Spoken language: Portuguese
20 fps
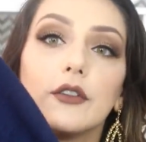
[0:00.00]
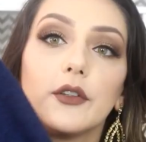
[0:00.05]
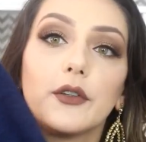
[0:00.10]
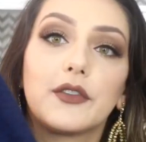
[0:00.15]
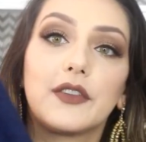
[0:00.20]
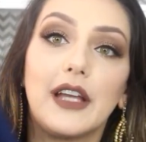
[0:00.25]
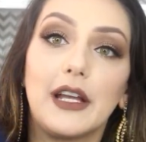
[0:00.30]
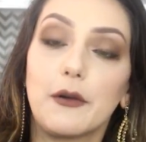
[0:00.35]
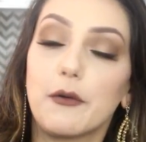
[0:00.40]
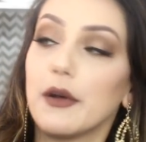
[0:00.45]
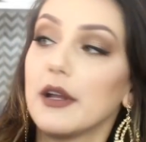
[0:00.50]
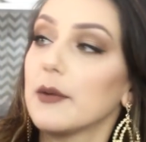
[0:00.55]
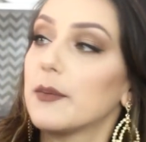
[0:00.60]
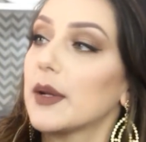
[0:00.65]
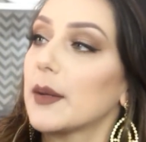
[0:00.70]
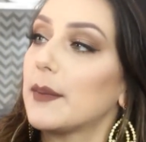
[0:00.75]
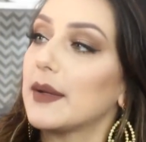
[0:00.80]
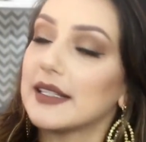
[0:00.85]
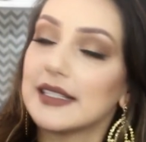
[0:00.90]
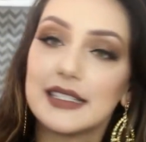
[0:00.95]
quando eu saio com ele
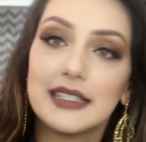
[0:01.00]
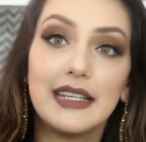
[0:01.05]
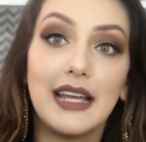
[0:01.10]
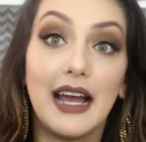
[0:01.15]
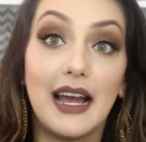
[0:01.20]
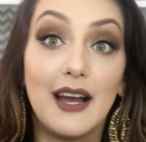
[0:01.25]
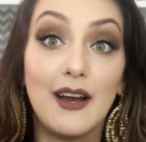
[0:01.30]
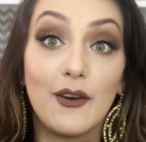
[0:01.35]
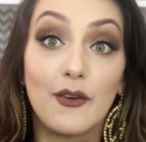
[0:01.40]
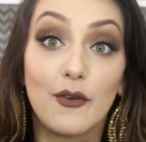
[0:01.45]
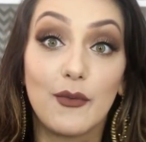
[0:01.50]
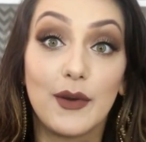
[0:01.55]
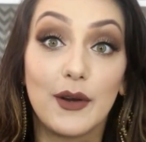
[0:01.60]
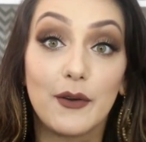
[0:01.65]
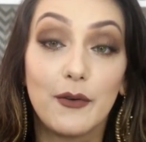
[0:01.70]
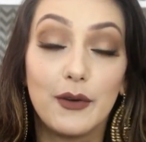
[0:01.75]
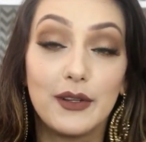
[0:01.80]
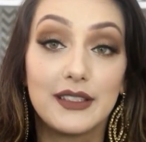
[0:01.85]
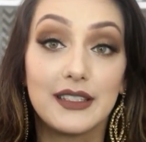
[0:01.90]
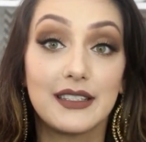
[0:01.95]
para passear,
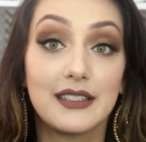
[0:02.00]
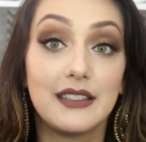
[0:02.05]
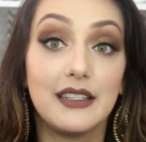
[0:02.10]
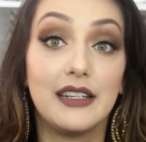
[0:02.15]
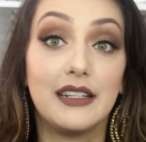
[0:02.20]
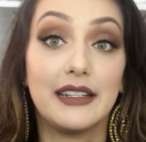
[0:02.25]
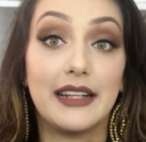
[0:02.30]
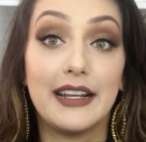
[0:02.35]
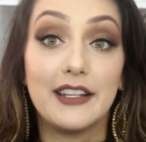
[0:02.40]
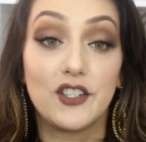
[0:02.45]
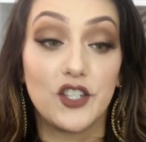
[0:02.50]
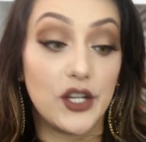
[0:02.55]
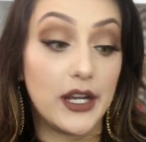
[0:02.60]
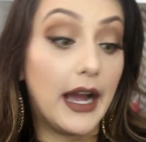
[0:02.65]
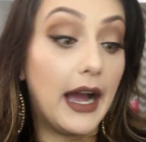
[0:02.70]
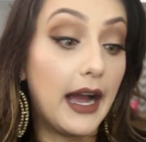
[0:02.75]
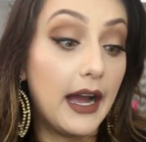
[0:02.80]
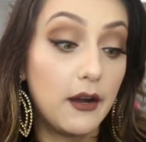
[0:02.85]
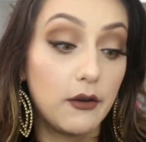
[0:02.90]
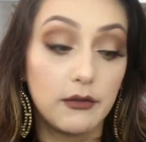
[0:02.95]
alguma coisa assim, né, de
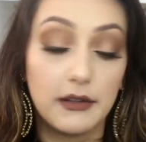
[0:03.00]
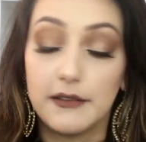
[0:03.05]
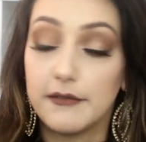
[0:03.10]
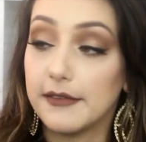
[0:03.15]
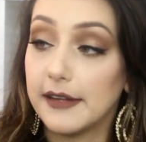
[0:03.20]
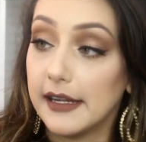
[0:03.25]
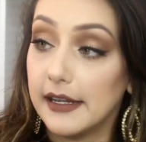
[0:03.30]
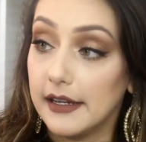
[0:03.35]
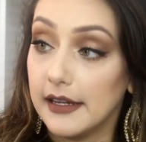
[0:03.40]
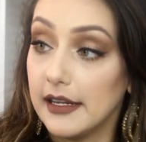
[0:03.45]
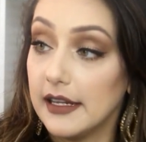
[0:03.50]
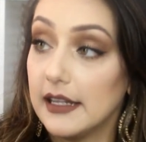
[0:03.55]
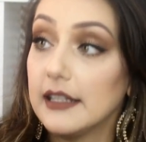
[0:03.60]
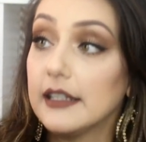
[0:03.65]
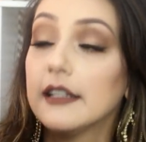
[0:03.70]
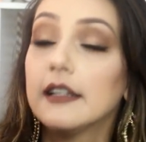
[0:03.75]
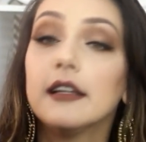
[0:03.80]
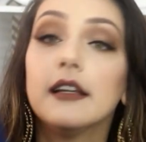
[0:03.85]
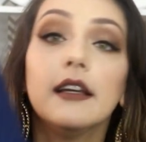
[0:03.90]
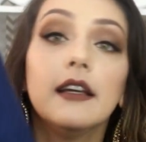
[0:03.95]
carro, levar
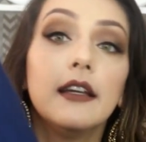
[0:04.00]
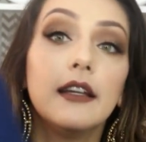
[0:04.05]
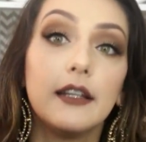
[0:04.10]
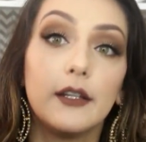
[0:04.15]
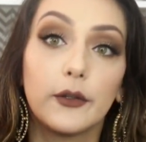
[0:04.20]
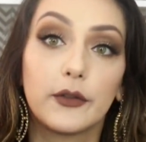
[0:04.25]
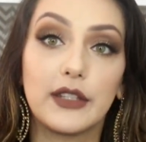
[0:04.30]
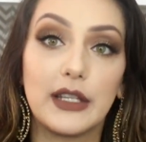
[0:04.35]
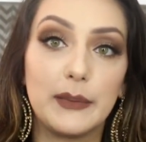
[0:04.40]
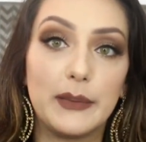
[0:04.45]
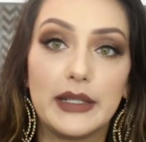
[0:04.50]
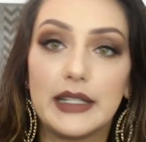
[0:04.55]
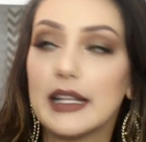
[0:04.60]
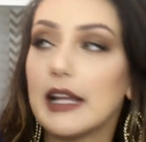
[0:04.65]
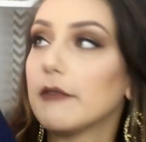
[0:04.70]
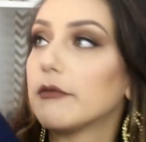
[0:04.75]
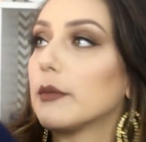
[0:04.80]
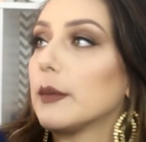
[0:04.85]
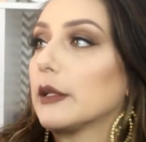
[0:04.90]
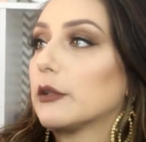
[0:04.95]
ele. Eu sempre
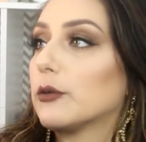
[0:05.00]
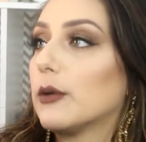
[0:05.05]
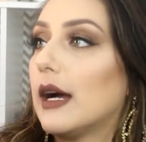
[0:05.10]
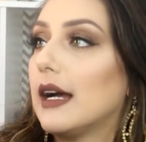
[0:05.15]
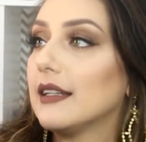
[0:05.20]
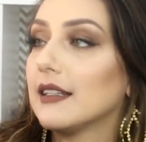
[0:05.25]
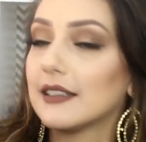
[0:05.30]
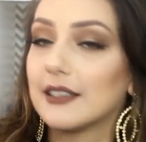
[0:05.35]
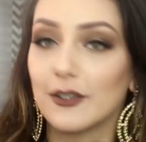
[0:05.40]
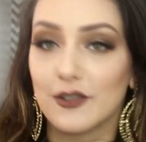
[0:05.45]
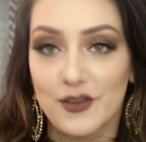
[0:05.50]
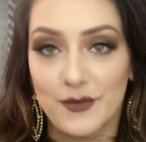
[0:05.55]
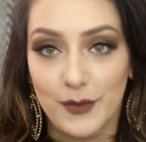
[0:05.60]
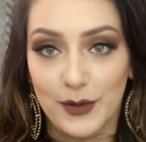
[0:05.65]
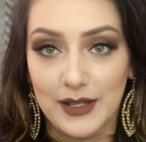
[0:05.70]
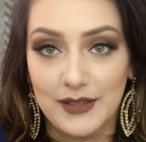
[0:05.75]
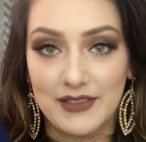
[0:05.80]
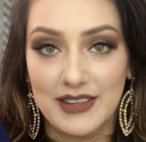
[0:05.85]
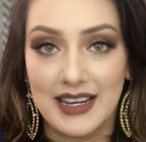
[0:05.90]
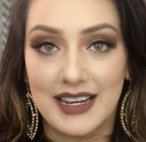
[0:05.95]
levo uma toalha, então já
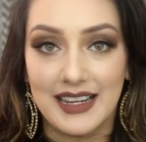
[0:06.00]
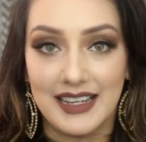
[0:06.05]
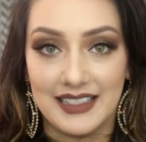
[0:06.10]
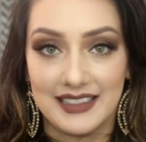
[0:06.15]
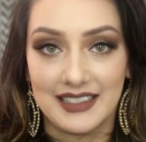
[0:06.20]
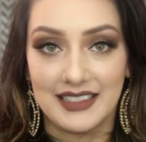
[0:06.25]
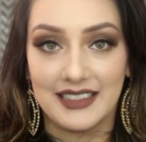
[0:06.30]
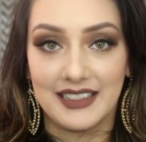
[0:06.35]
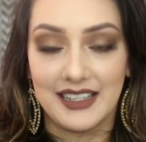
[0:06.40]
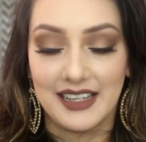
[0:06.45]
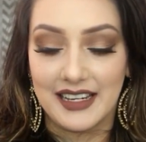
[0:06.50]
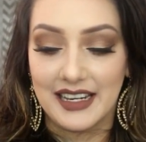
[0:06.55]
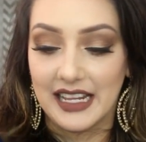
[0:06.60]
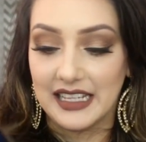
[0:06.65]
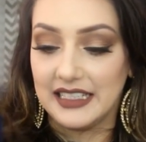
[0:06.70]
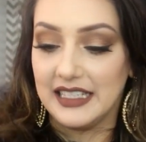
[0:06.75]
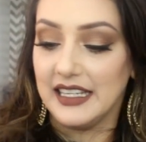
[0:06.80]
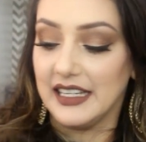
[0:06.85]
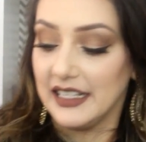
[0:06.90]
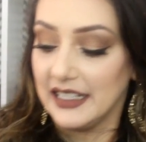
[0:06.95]
vou levar essa daqui que
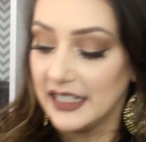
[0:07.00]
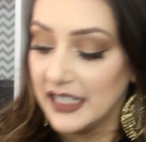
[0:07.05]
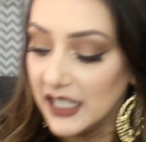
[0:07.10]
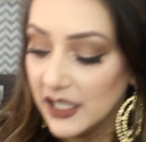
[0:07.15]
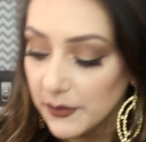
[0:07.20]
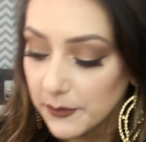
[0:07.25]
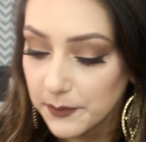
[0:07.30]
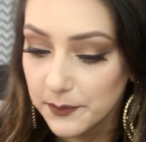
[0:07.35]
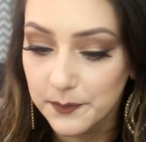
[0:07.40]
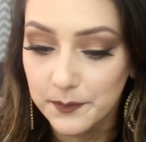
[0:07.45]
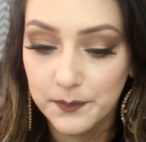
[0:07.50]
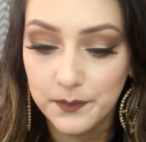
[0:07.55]
é dele.